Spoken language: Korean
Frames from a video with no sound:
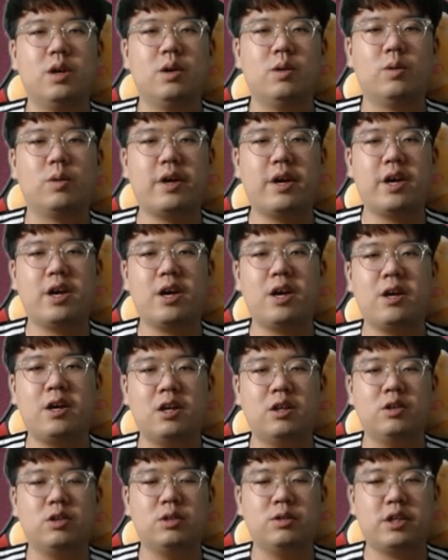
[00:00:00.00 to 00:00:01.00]
올해
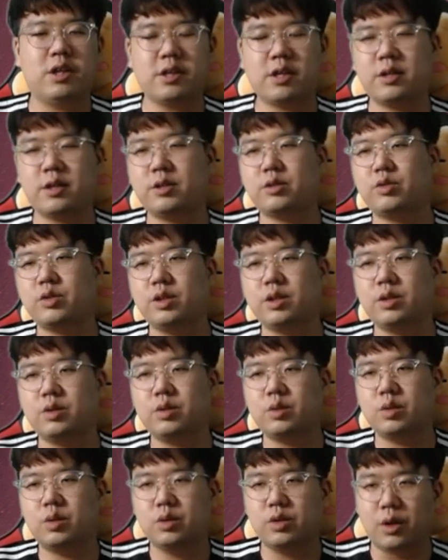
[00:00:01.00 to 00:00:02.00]
세 자릿수
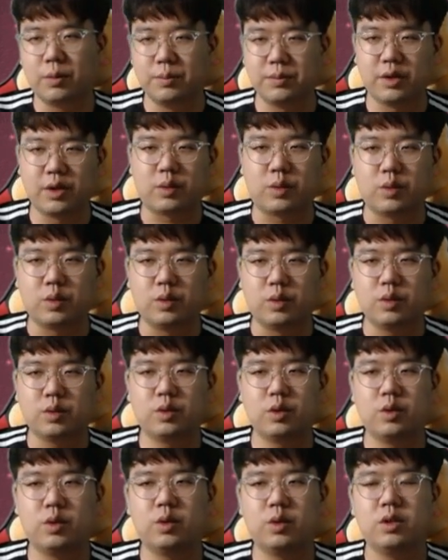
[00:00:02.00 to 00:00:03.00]
이닝도 넘겼고
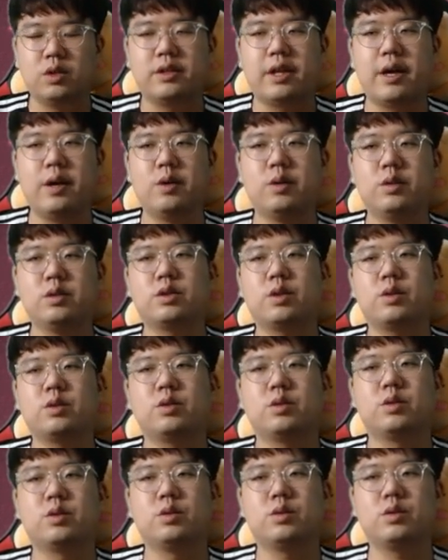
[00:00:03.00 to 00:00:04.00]
또
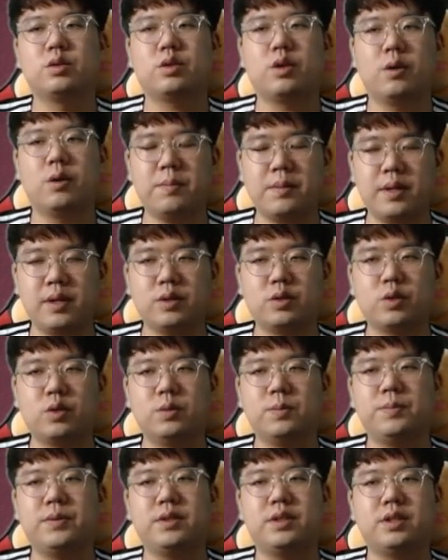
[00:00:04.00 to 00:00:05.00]
내용적으로도 정말
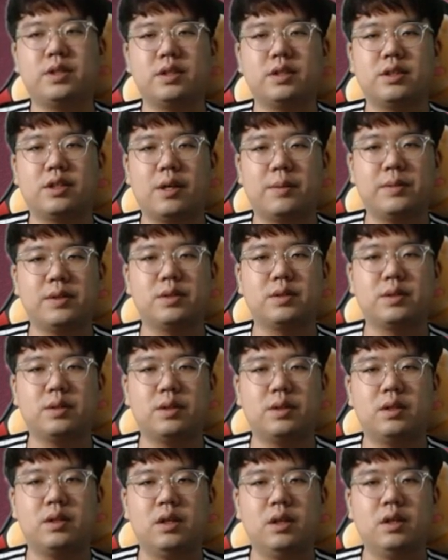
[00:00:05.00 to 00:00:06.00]
좋은 피칭을
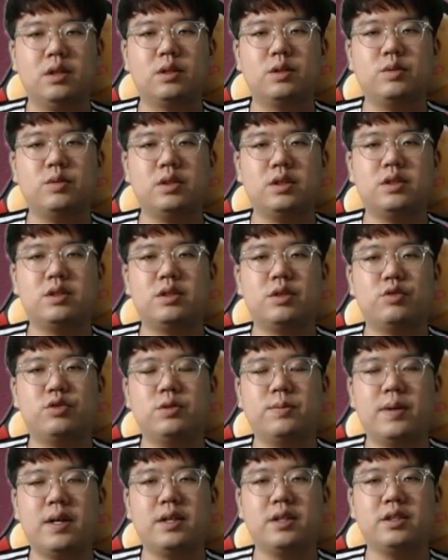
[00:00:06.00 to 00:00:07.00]
하면서 트윈스
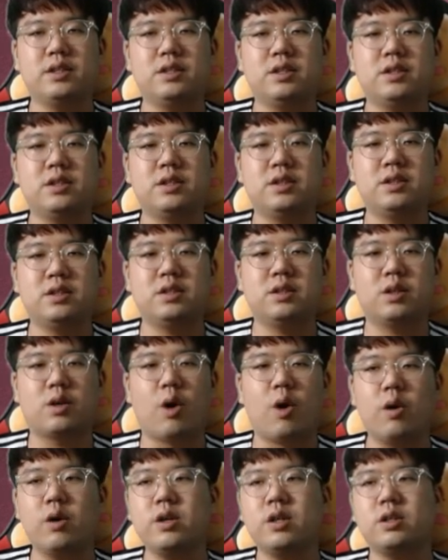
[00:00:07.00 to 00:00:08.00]
후반기를
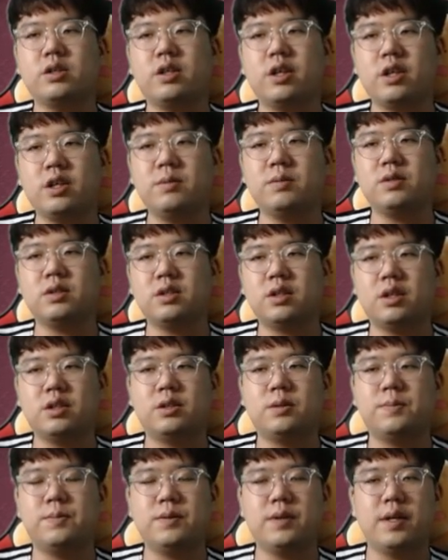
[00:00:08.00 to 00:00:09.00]
거의
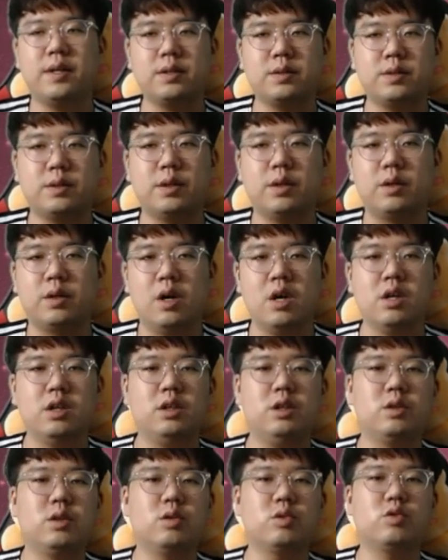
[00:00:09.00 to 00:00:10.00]
책임지다시피 했어요.
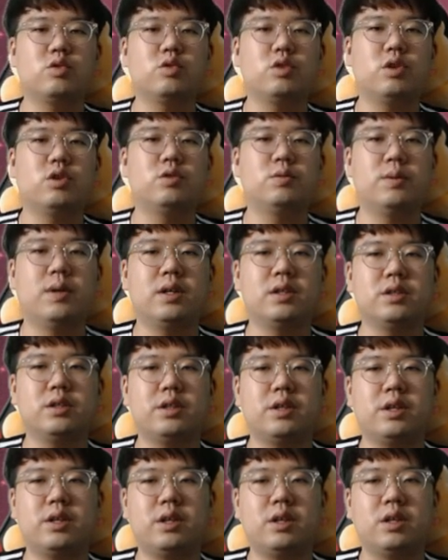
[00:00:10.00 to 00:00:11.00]
이 선수가
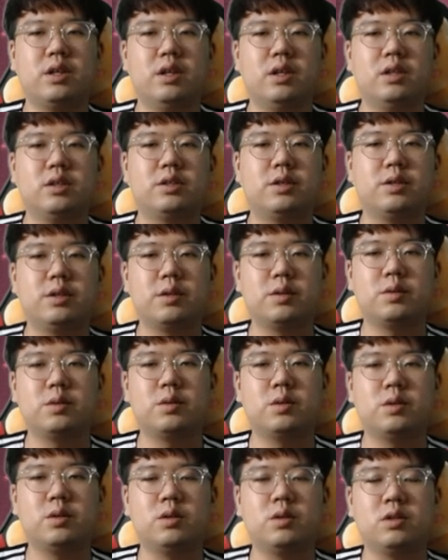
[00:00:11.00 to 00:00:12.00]
후반기에
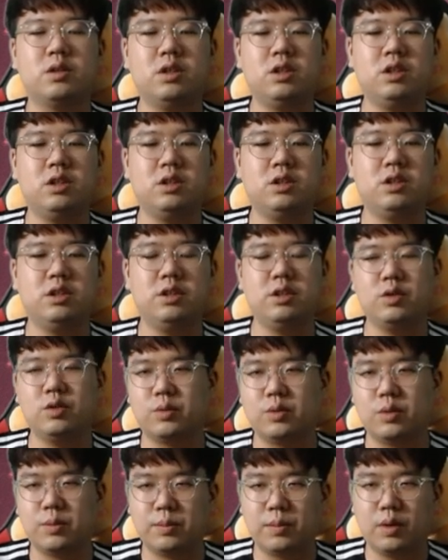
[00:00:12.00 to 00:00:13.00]
제대로 이 이닝도
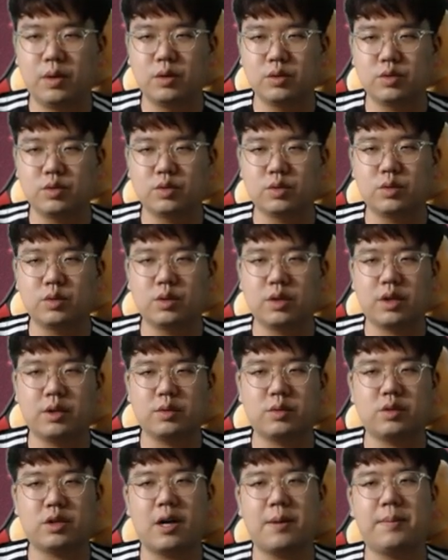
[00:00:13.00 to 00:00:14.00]
못 먹어주고
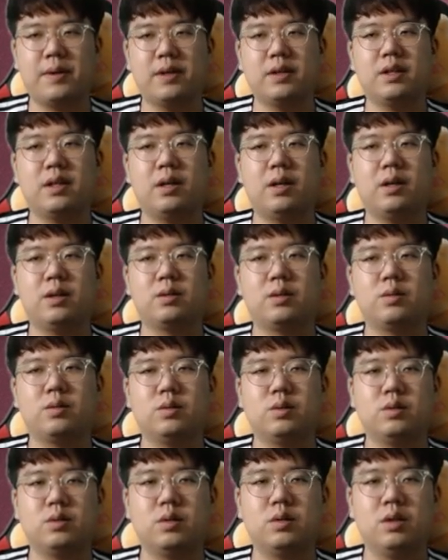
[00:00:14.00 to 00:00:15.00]
계속
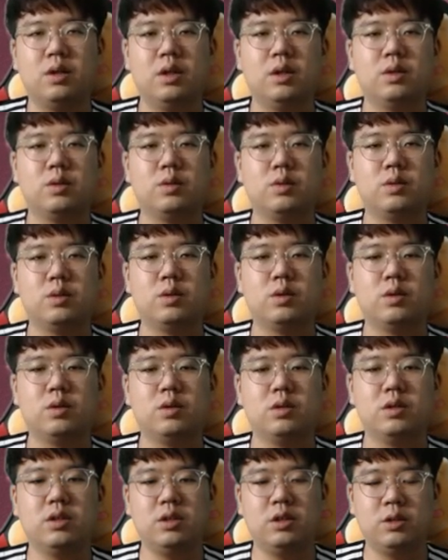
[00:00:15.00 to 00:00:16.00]
강판당하고
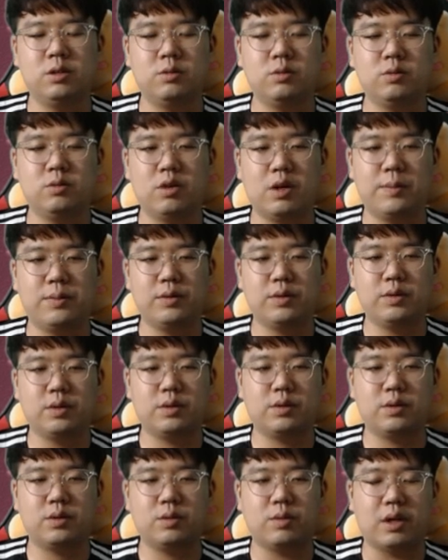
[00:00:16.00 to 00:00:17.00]
또 1군과
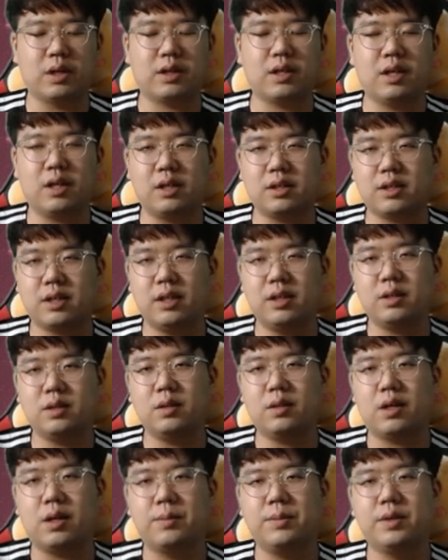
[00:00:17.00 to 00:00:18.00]
퓨처스를 왔다 갔다
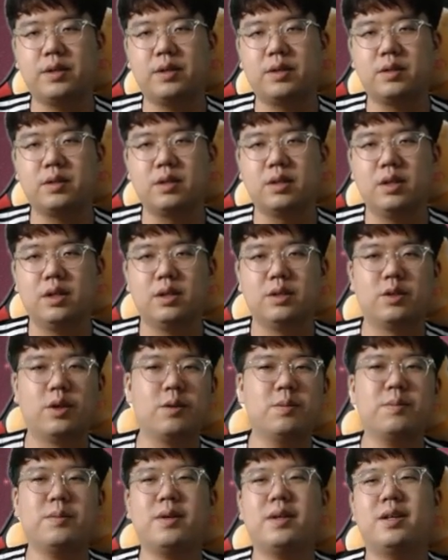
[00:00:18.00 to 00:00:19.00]
했더라면
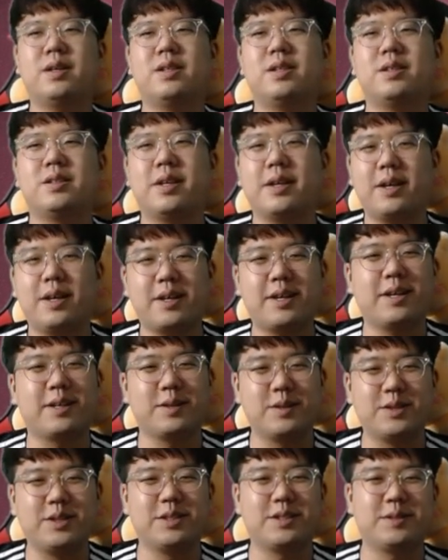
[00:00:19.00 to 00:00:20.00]
정말
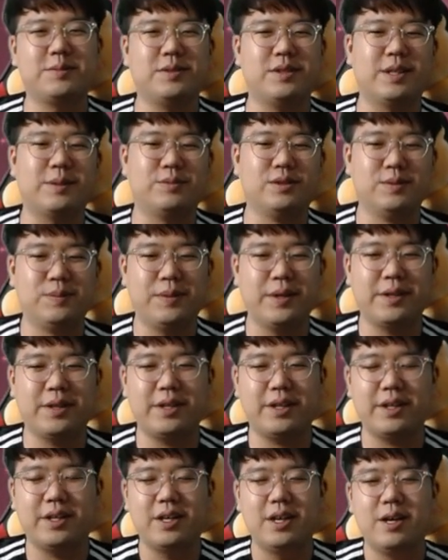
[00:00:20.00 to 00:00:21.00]
생각하기도 싫습니다.
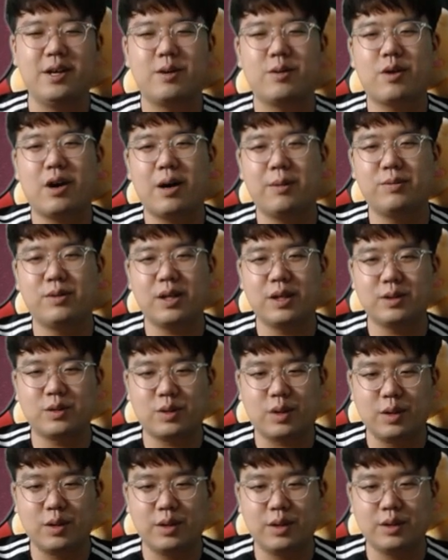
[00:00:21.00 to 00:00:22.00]
불펜에 과부하도
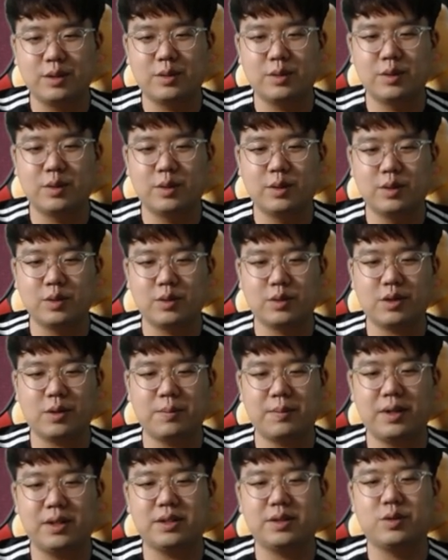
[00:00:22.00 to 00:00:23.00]
걸리고 또
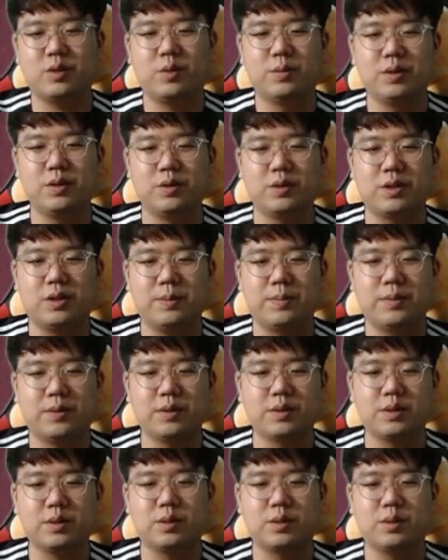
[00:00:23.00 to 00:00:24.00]
선발진 고민도
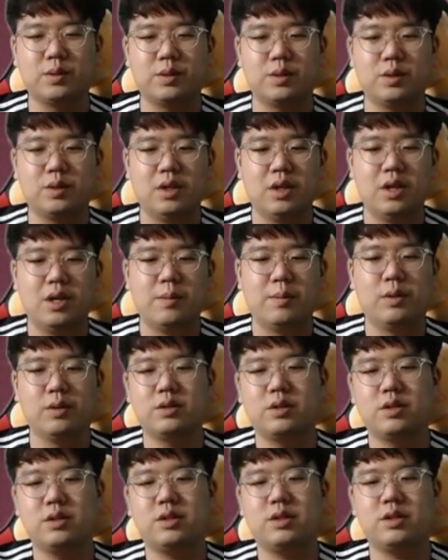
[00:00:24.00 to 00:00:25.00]
깊어지고
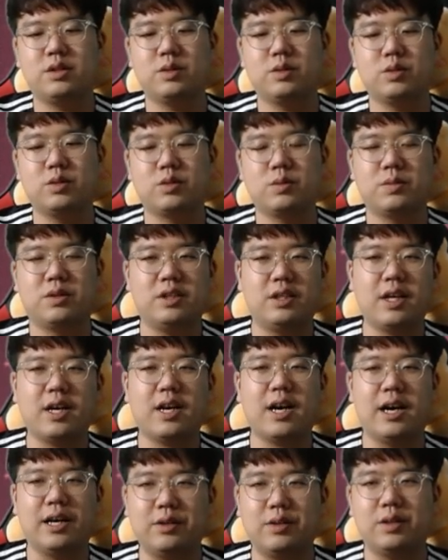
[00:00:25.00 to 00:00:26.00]
포스트 시즌도 좀
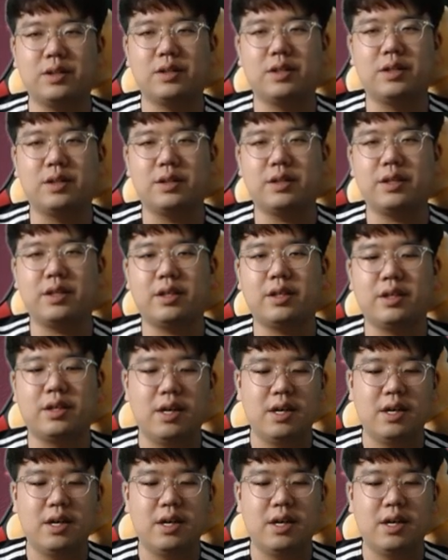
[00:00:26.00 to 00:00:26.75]
기대가 안 될 텐데